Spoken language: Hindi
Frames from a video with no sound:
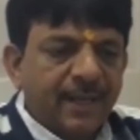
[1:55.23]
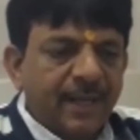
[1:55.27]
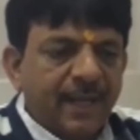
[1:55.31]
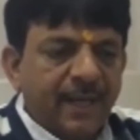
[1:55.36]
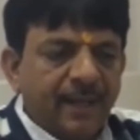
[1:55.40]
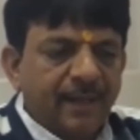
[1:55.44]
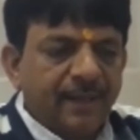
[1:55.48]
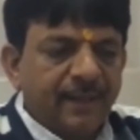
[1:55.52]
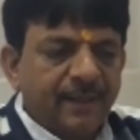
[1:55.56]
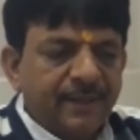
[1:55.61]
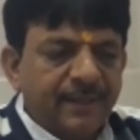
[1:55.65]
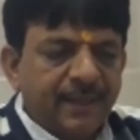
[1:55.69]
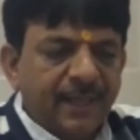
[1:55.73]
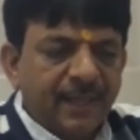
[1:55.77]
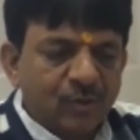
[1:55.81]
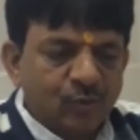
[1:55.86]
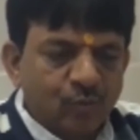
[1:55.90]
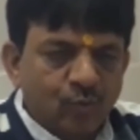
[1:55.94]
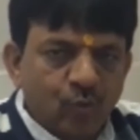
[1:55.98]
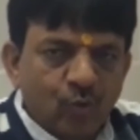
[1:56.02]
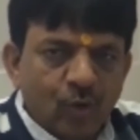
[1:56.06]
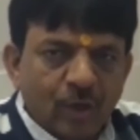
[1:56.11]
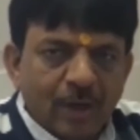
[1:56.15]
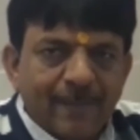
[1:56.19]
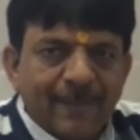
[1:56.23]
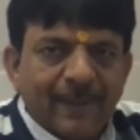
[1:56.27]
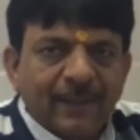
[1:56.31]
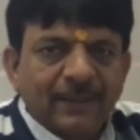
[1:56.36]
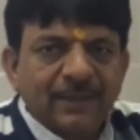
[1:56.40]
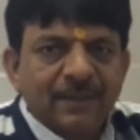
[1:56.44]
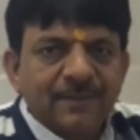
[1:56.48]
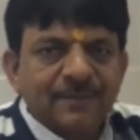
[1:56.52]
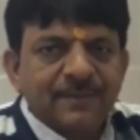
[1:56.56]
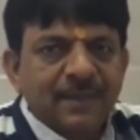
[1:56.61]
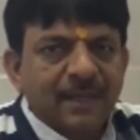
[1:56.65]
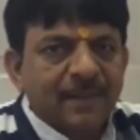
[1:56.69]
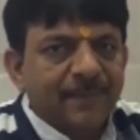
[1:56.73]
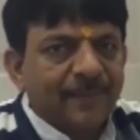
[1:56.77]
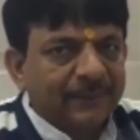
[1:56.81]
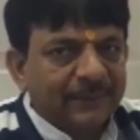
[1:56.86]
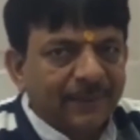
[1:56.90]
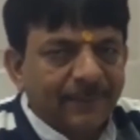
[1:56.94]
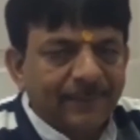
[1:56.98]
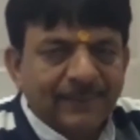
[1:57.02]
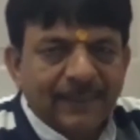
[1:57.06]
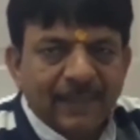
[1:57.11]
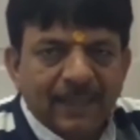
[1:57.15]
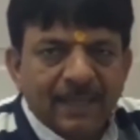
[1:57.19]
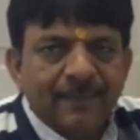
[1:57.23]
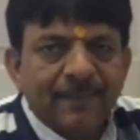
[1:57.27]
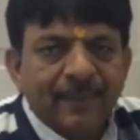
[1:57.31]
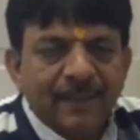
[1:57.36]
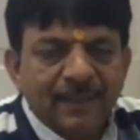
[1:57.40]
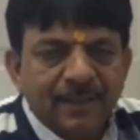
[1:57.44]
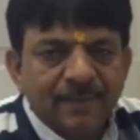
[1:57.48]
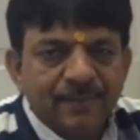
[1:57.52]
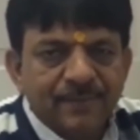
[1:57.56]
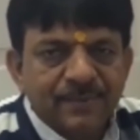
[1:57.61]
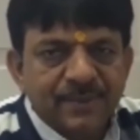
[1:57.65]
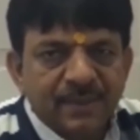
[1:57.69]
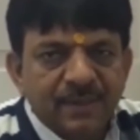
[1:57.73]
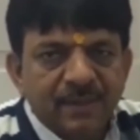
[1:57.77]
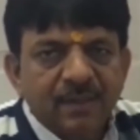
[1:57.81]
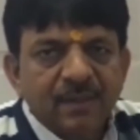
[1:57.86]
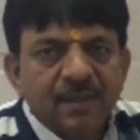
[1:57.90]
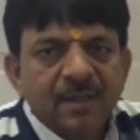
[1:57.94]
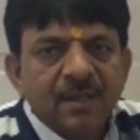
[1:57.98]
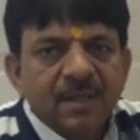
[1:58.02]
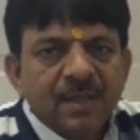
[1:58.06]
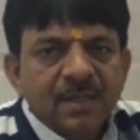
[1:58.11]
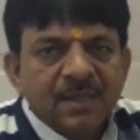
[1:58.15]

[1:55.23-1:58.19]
कि ये स्कूलों के माध्यम से माता पिता के माध्यम से